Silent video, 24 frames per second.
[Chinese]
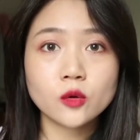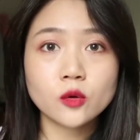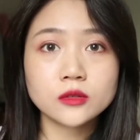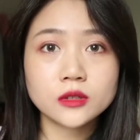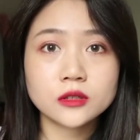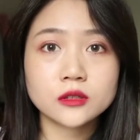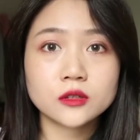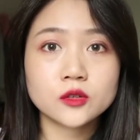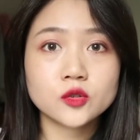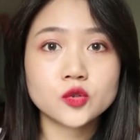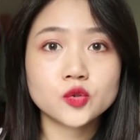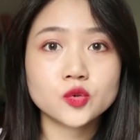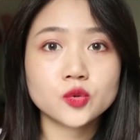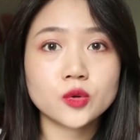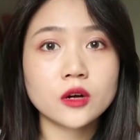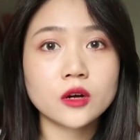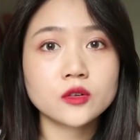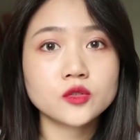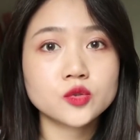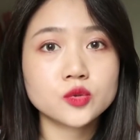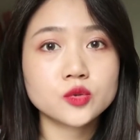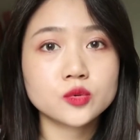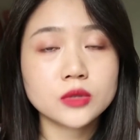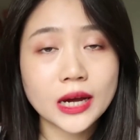能呢主要
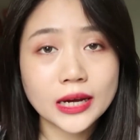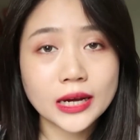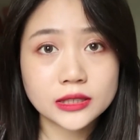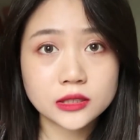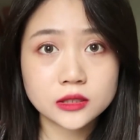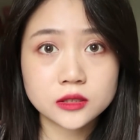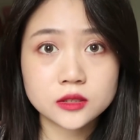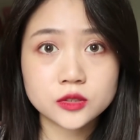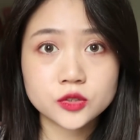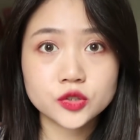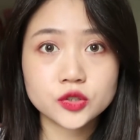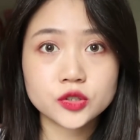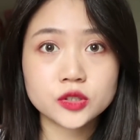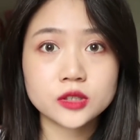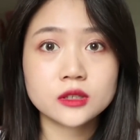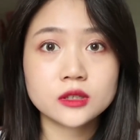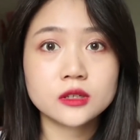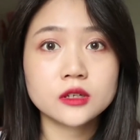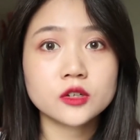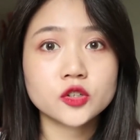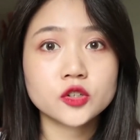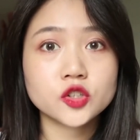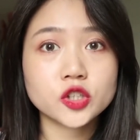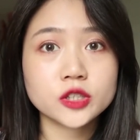主打的呢是一个
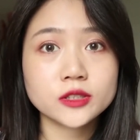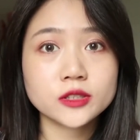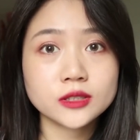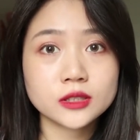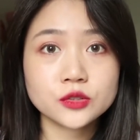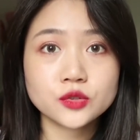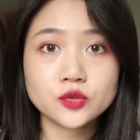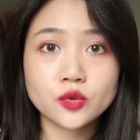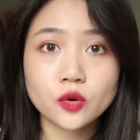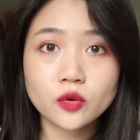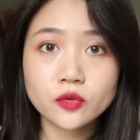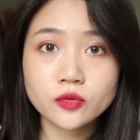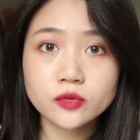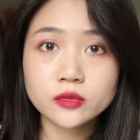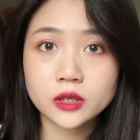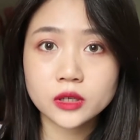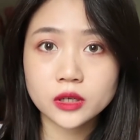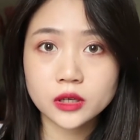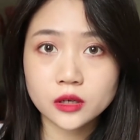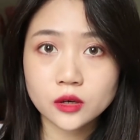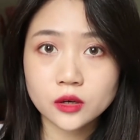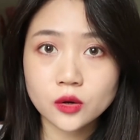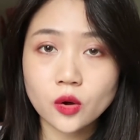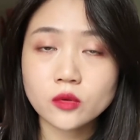深层修复的一个
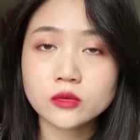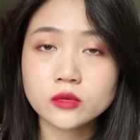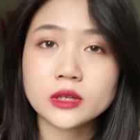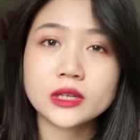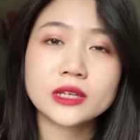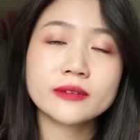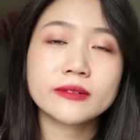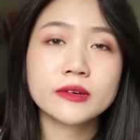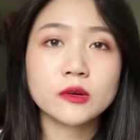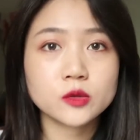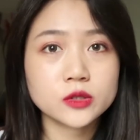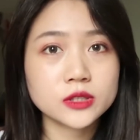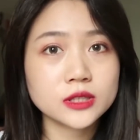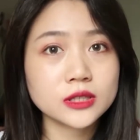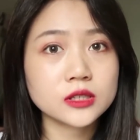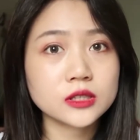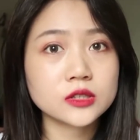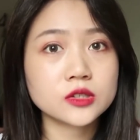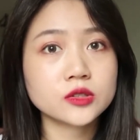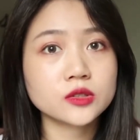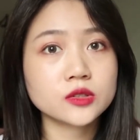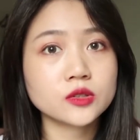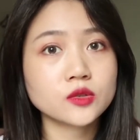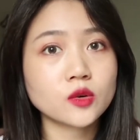功能，因为我自己是
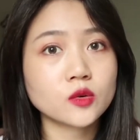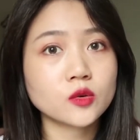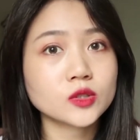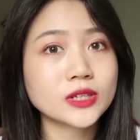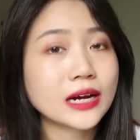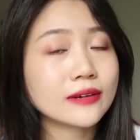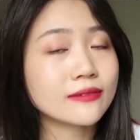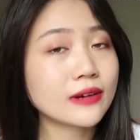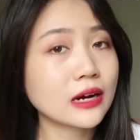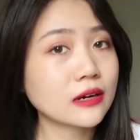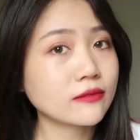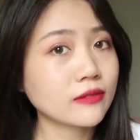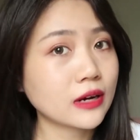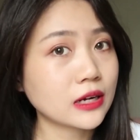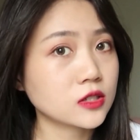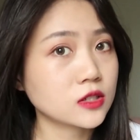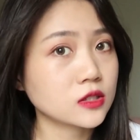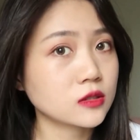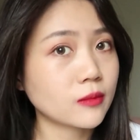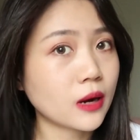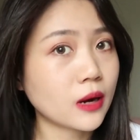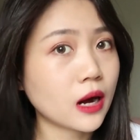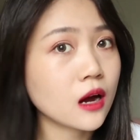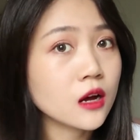那种沙发发质
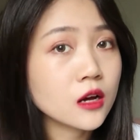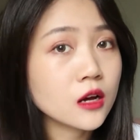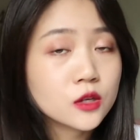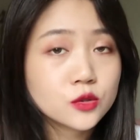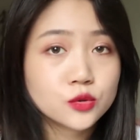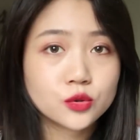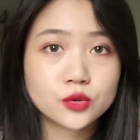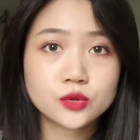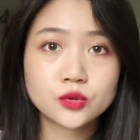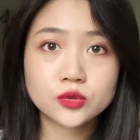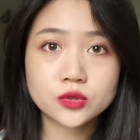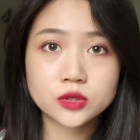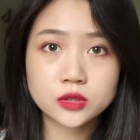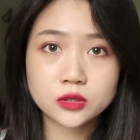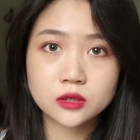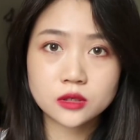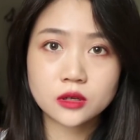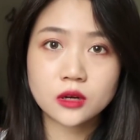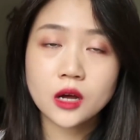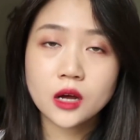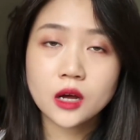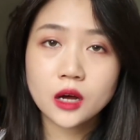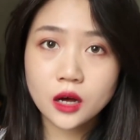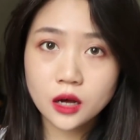嘛。所以就是
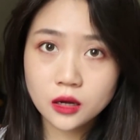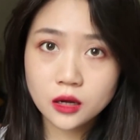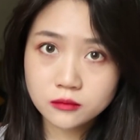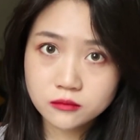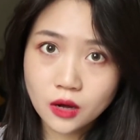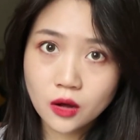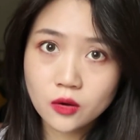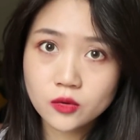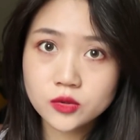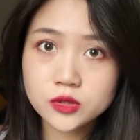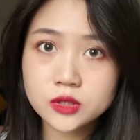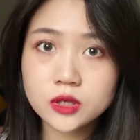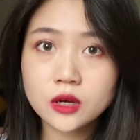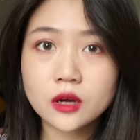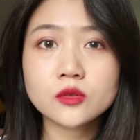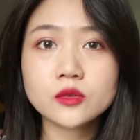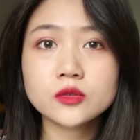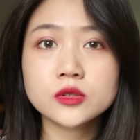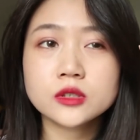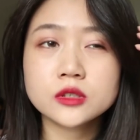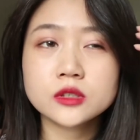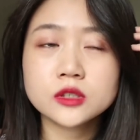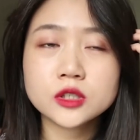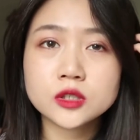很毛躁，尤其
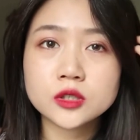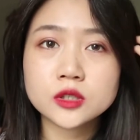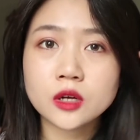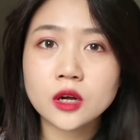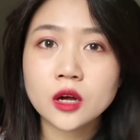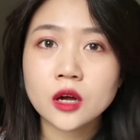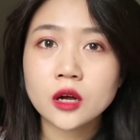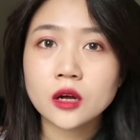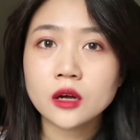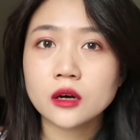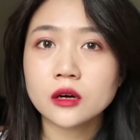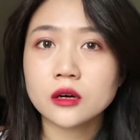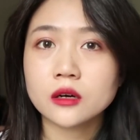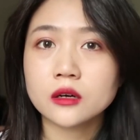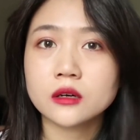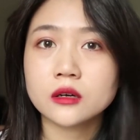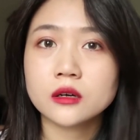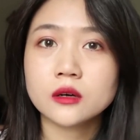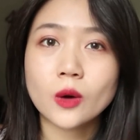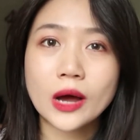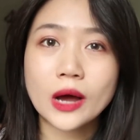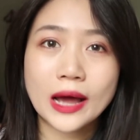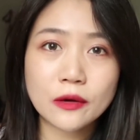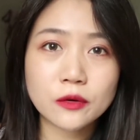是呃，我
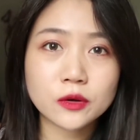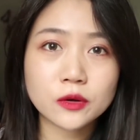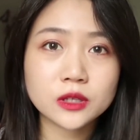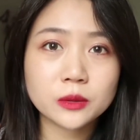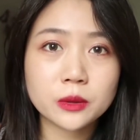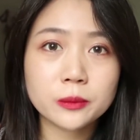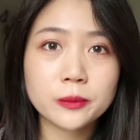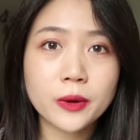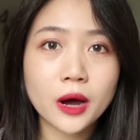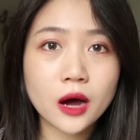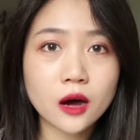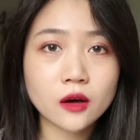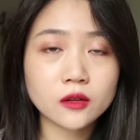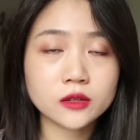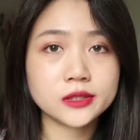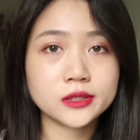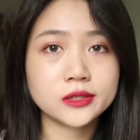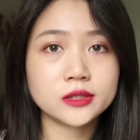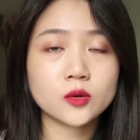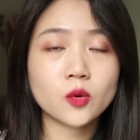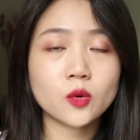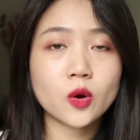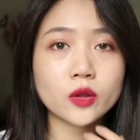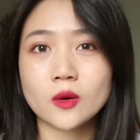还有个特别不好的习
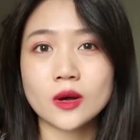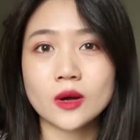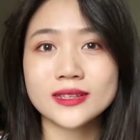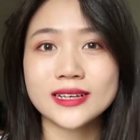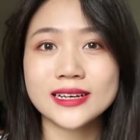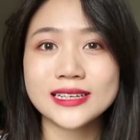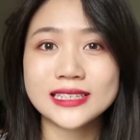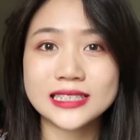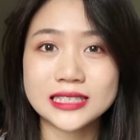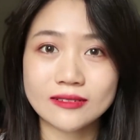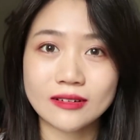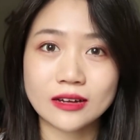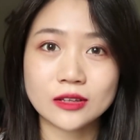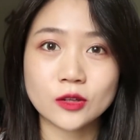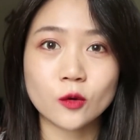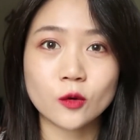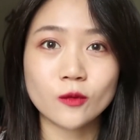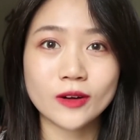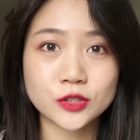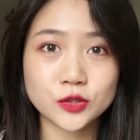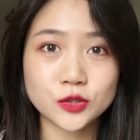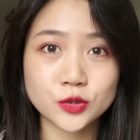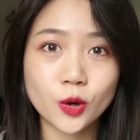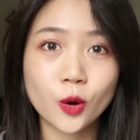惯，就是在洗完头发
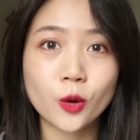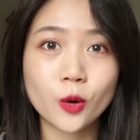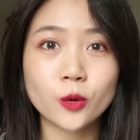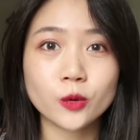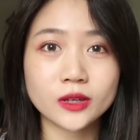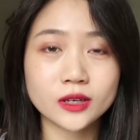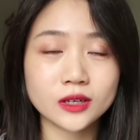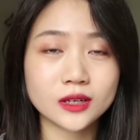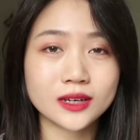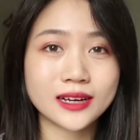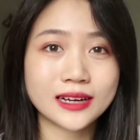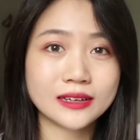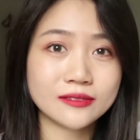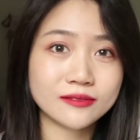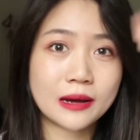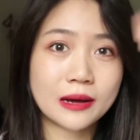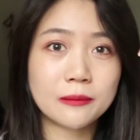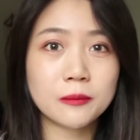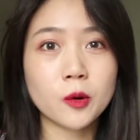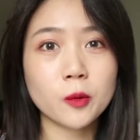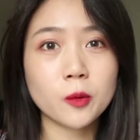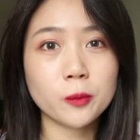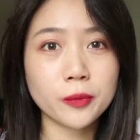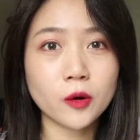之后用那个干发帽
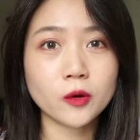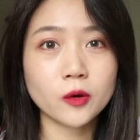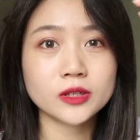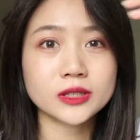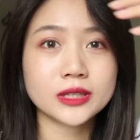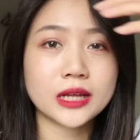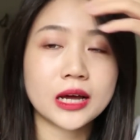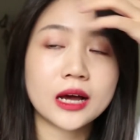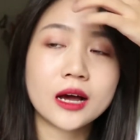包着它，